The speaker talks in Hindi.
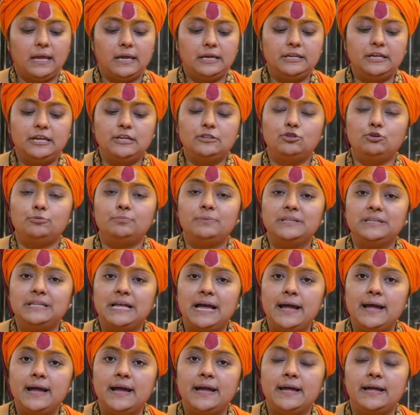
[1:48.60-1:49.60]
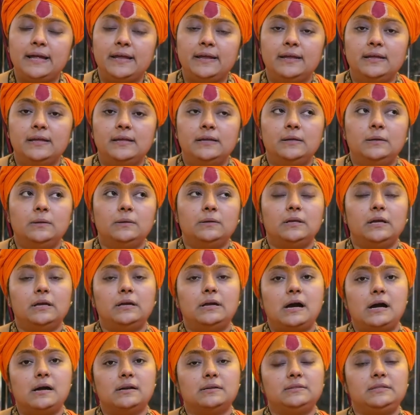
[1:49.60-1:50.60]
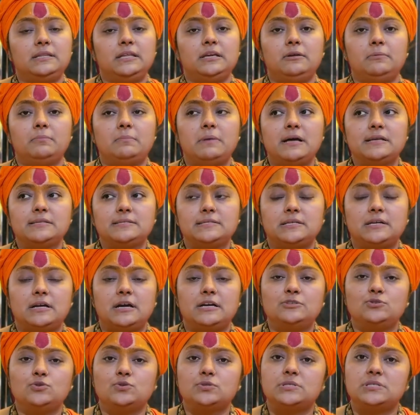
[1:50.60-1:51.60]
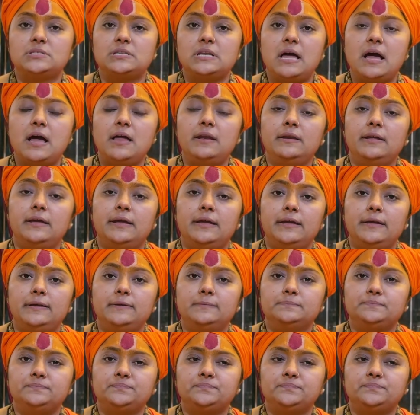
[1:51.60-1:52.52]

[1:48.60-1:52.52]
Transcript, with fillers: ये तो बताया है कि कार्तिक मास का जो स्नान है